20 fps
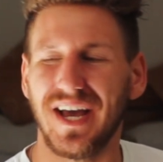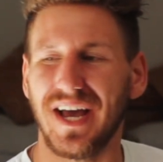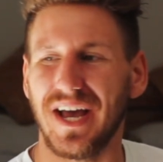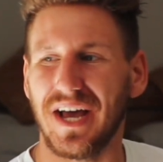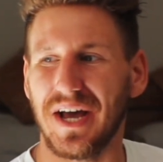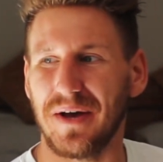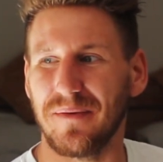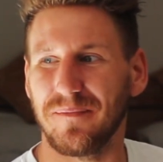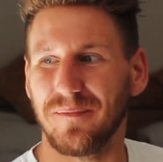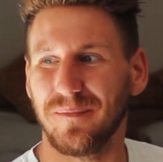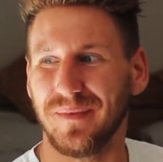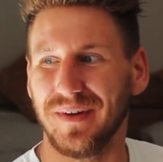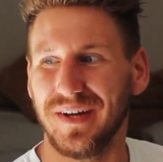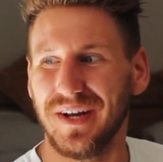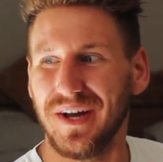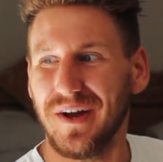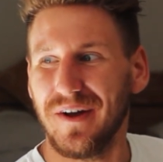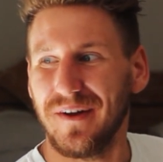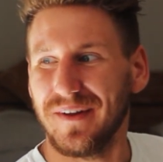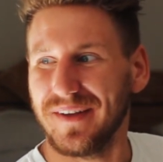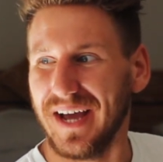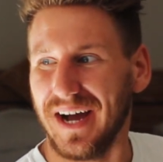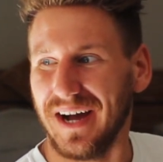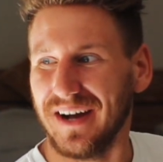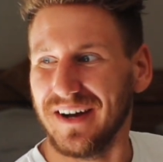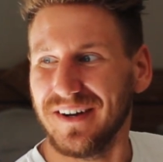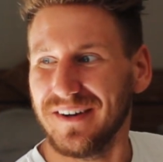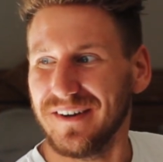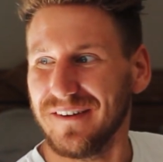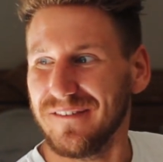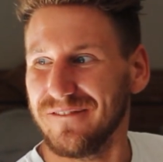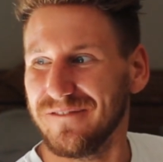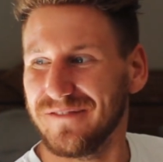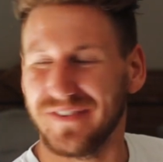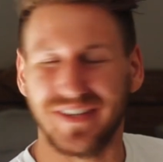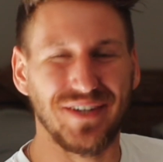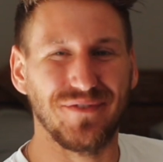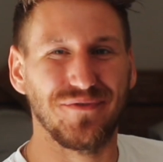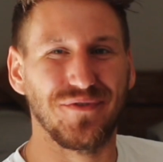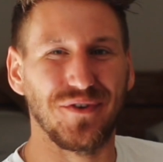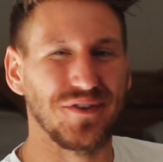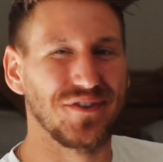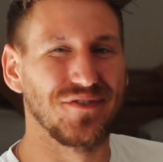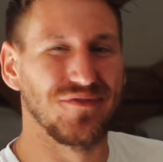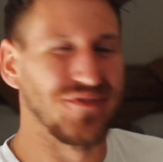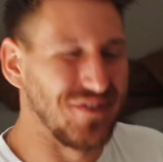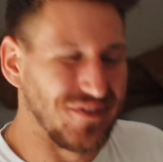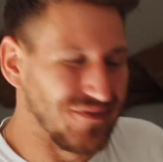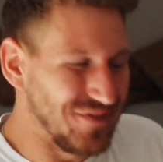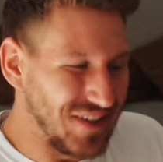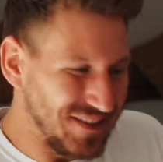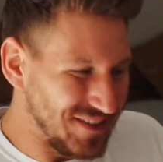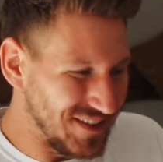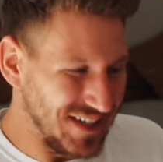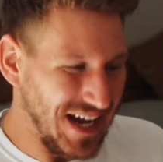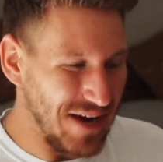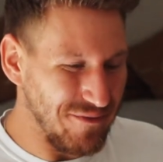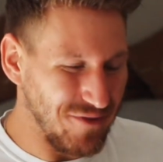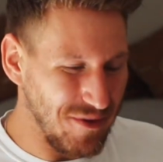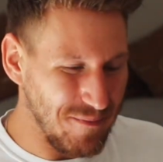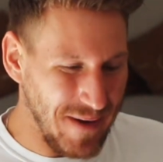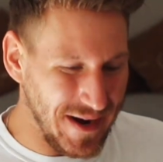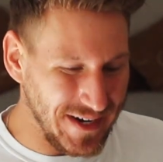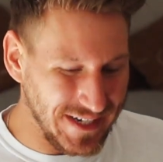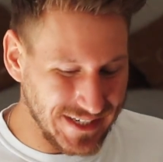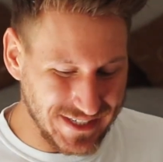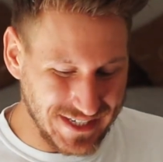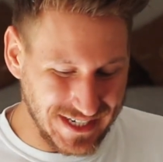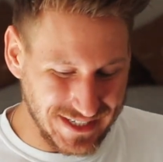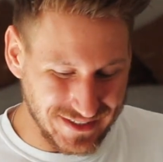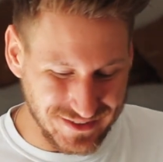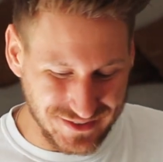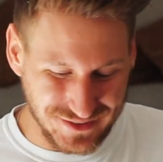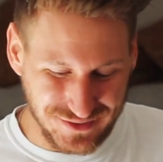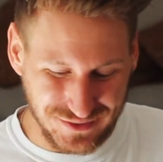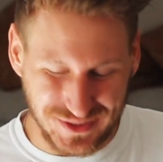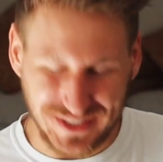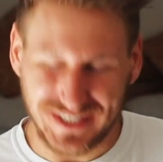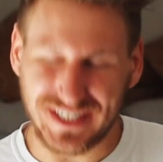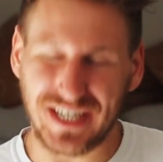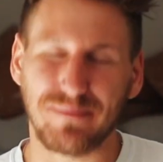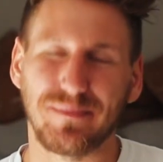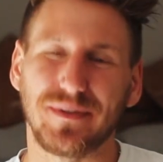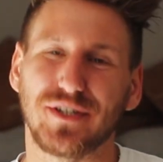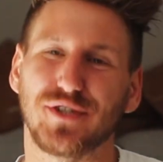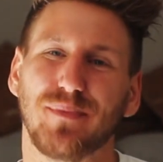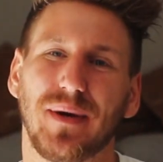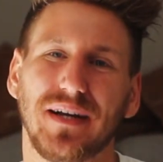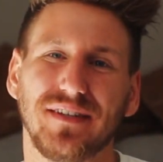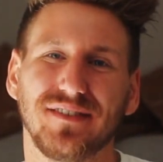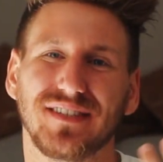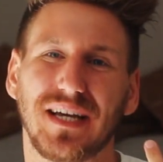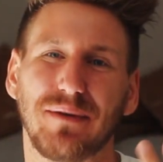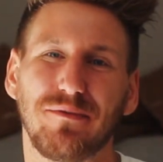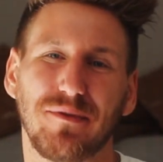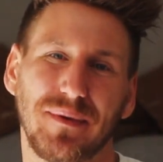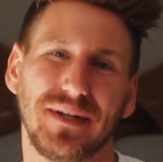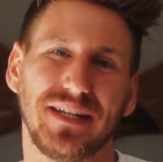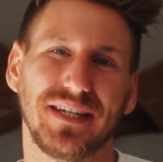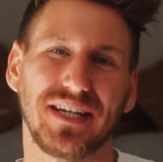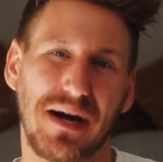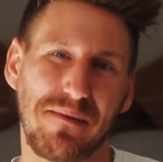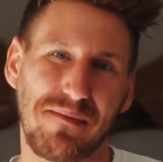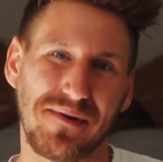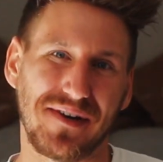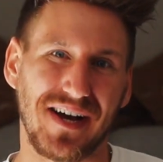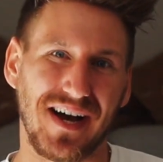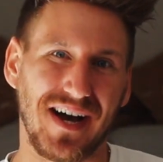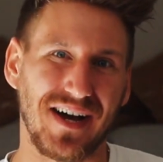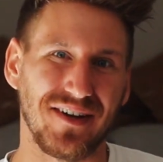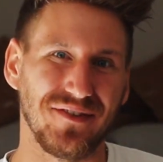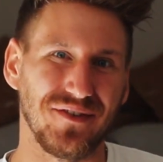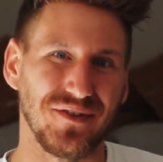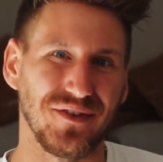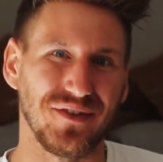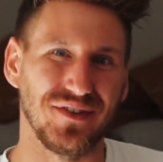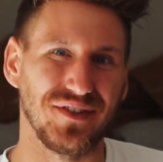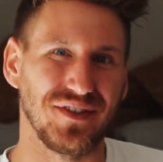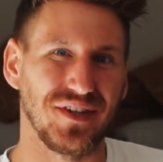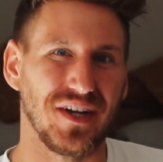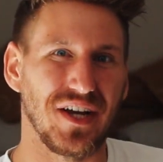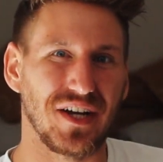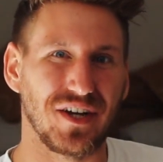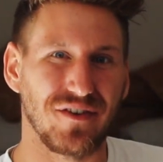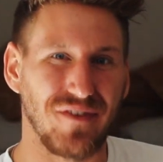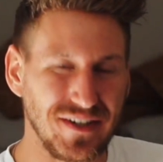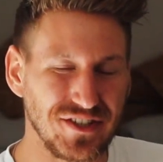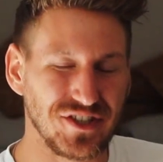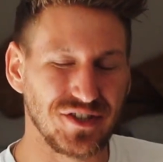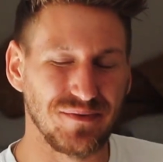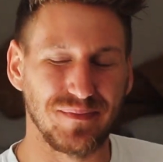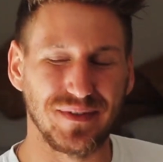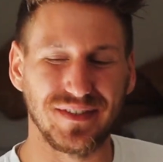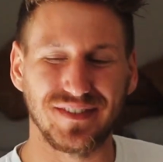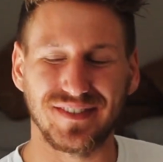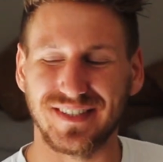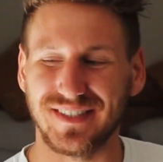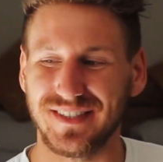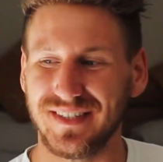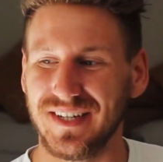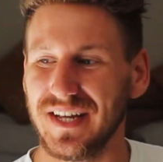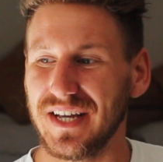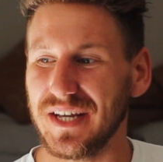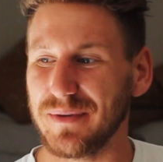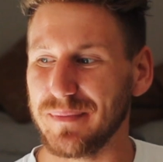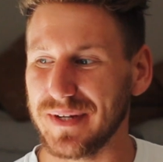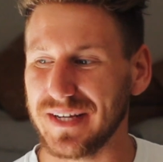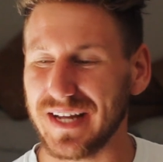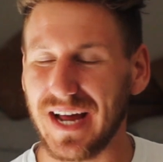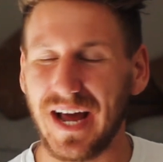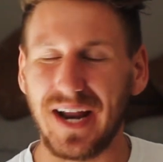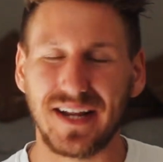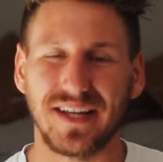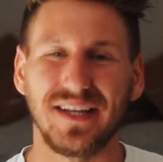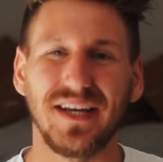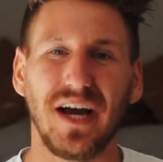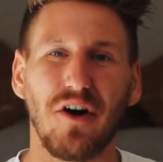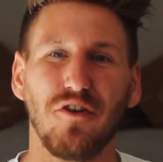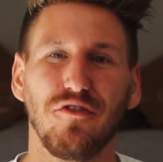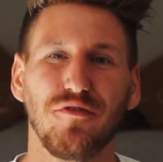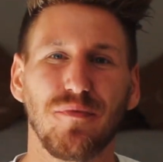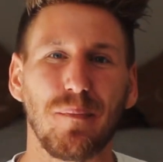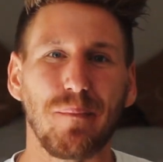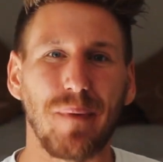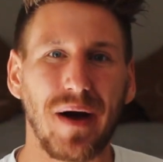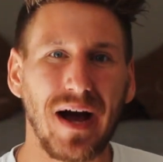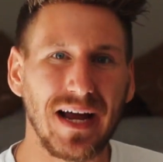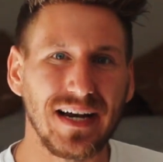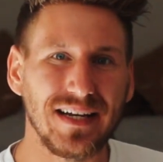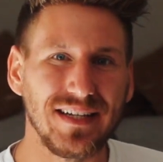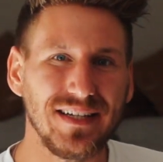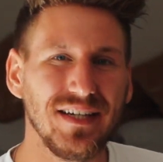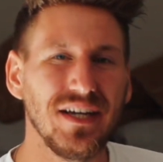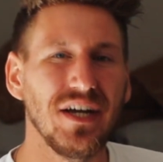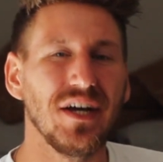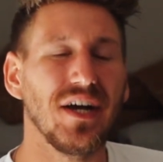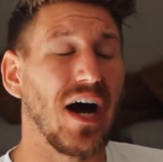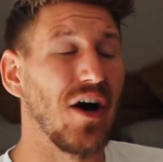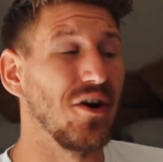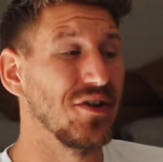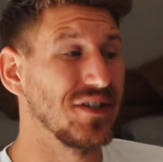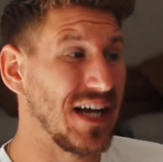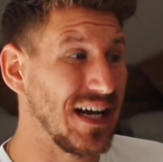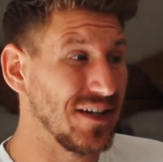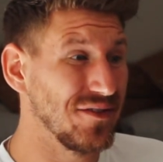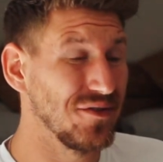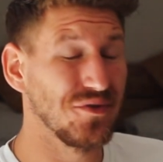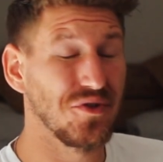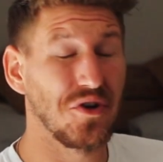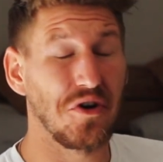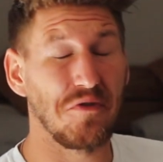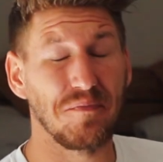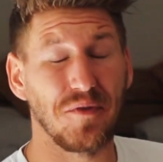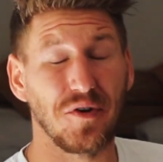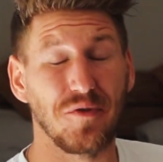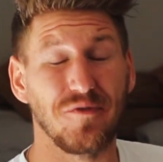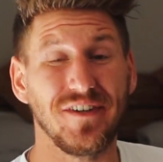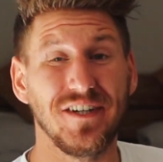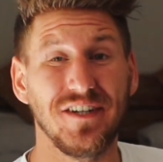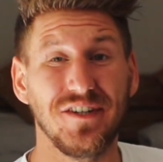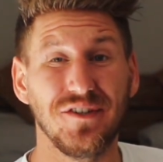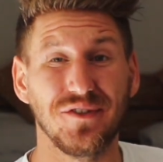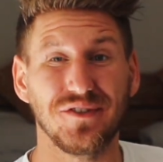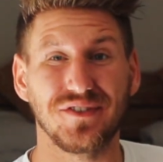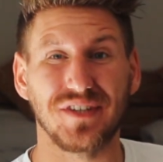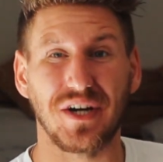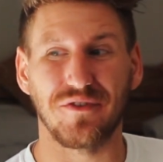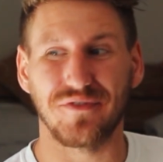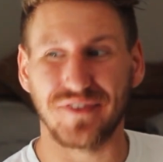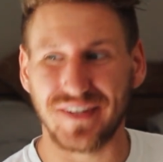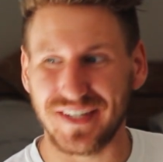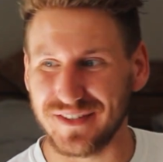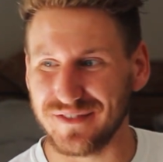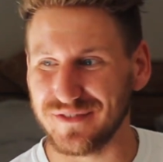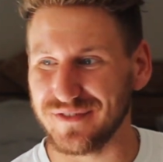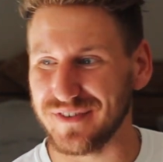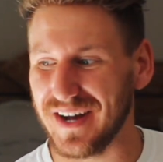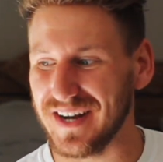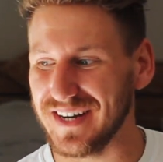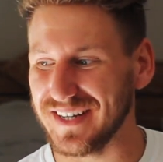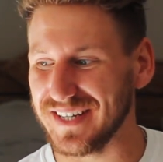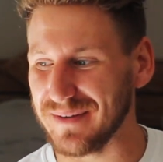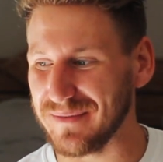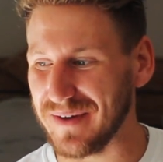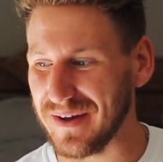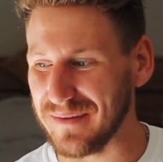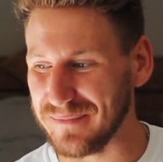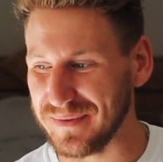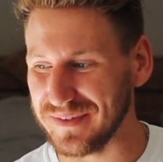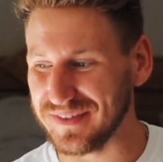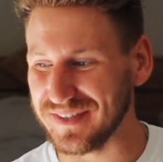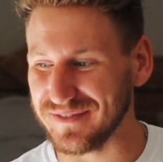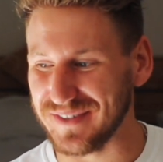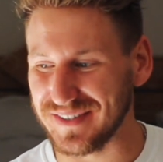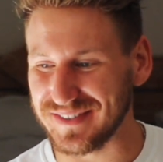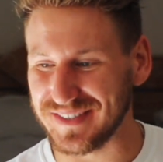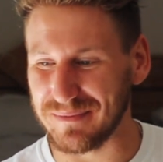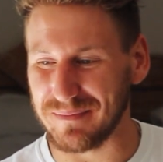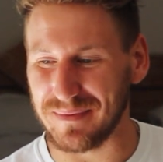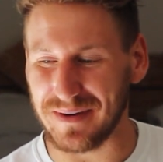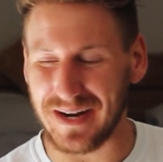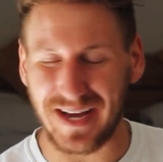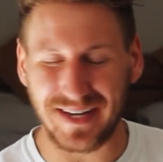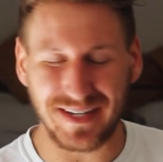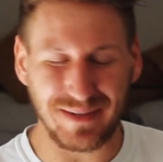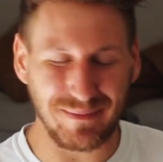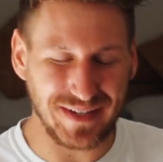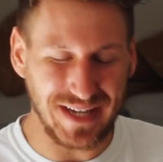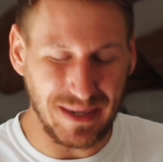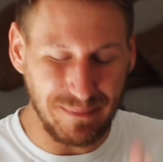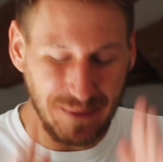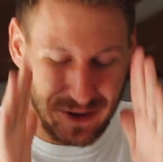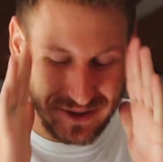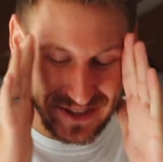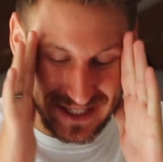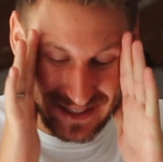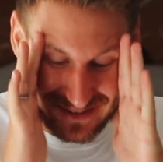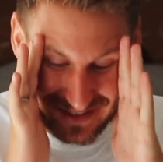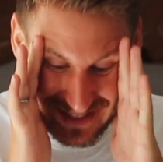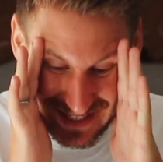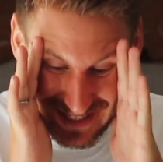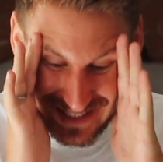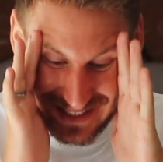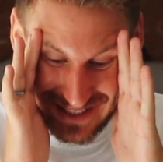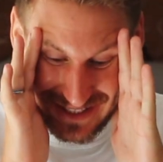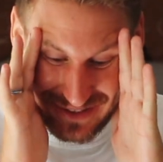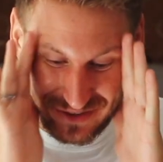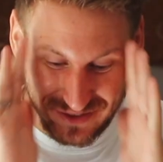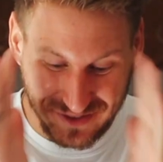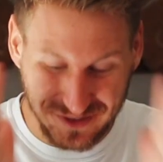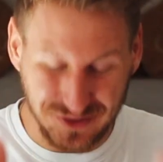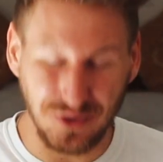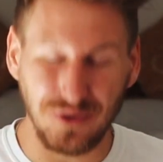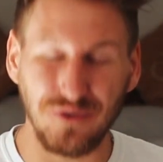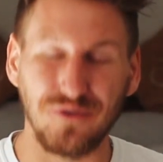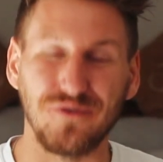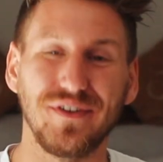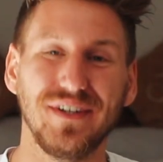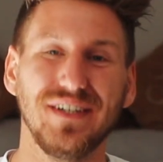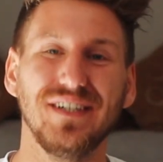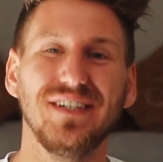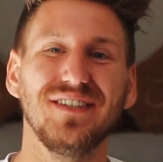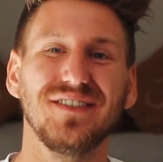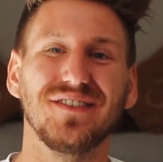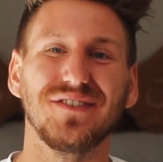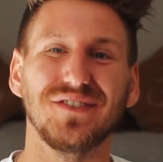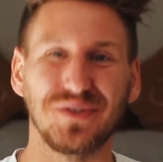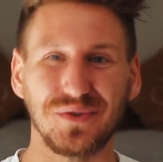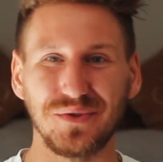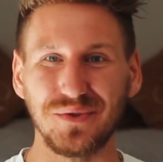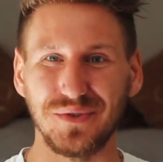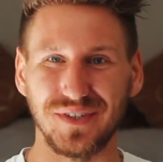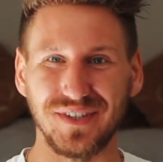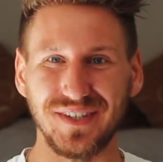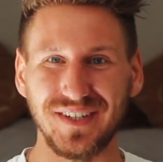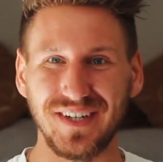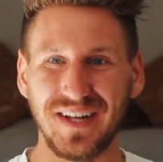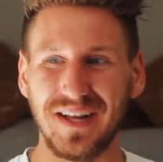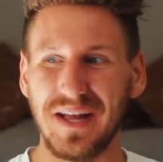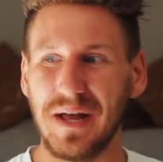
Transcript: Ähm, ja, wie was sind einfach meine Gedanken dazu? Und ich dachte mir, ich schmeiße jetzt einfach mal die Kamera an und quatsche ein bisschen. Ich bin gerade hier auf Bali, auch dazu kommen noch Videos auf jeden Fall. Ich habe ein bisschen was geplant, aber ich habe auch tatsächlich noch so viel zu tun.